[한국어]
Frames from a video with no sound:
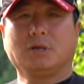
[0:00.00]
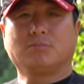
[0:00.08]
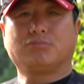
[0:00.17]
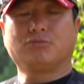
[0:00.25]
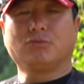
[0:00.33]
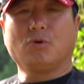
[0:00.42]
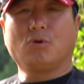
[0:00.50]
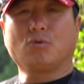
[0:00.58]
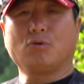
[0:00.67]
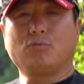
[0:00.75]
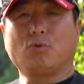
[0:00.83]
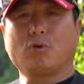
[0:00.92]
붕어
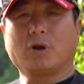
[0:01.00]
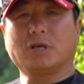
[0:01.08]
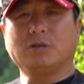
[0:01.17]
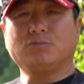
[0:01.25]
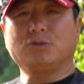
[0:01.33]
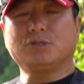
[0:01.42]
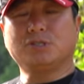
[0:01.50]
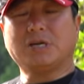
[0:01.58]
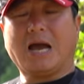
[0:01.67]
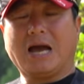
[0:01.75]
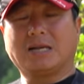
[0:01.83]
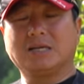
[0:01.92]
얼굴 보기가 힘들지
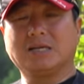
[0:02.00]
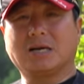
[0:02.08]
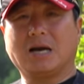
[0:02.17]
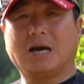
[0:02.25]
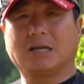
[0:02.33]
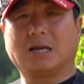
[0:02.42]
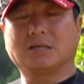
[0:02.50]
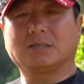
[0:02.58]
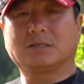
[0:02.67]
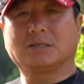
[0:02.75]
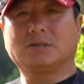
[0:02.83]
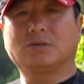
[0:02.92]

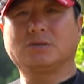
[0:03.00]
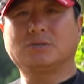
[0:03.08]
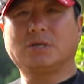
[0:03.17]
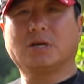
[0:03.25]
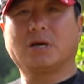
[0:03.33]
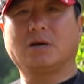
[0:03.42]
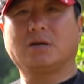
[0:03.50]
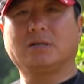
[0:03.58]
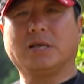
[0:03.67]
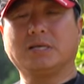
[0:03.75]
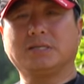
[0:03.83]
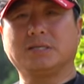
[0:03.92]
않을까라는 그런 생각을
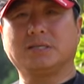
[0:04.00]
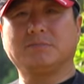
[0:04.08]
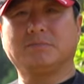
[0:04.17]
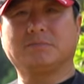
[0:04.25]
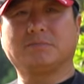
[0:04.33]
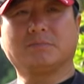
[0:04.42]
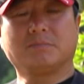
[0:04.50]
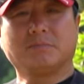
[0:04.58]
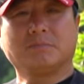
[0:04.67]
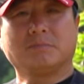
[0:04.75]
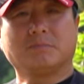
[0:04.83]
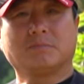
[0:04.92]
내심
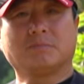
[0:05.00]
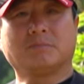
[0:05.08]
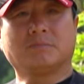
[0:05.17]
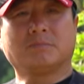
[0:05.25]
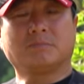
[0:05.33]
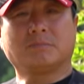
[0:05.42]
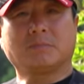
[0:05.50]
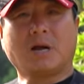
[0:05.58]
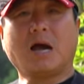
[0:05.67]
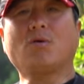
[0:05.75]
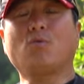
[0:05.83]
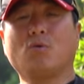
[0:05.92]
음,
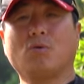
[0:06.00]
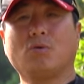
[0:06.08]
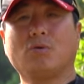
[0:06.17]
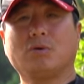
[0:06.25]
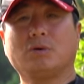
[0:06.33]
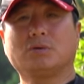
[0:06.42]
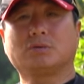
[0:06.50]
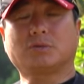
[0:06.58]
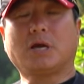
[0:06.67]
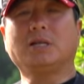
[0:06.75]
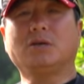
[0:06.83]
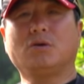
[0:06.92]
하고
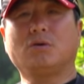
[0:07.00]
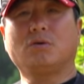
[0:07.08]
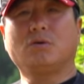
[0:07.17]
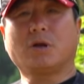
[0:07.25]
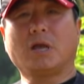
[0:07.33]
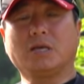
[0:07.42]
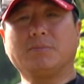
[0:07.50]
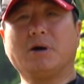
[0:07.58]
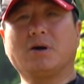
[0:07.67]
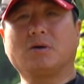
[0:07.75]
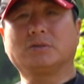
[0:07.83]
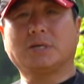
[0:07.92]
촬영에
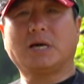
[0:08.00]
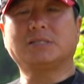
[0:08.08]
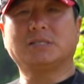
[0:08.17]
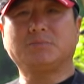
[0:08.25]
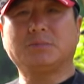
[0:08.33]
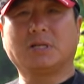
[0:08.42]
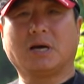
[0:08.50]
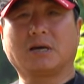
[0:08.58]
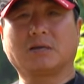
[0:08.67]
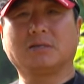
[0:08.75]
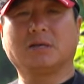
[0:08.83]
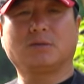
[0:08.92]
임한 건 사실입니다.
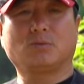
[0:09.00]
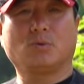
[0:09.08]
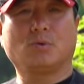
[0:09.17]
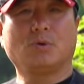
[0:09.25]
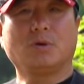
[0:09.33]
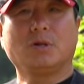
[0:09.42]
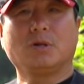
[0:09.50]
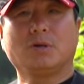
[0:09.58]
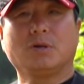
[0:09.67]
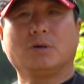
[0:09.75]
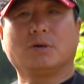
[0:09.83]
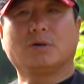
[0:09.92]
근데 또
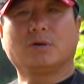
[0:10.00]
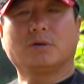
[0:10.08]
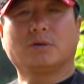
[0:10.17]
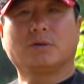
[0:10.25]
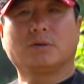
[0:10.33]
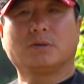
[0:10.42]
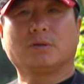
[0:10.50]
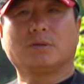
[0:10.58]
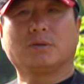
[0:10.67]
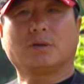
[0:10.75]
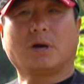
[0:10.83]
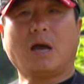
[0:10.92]
어,
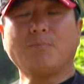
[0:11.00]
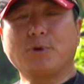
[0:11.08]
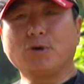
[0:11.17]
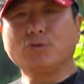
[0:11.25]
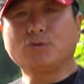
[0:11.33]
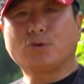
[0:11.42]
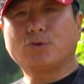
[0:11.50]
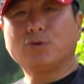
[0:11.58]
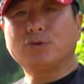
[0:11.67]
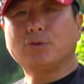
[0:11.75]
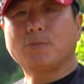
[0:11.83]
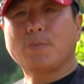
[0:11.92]
한편으로는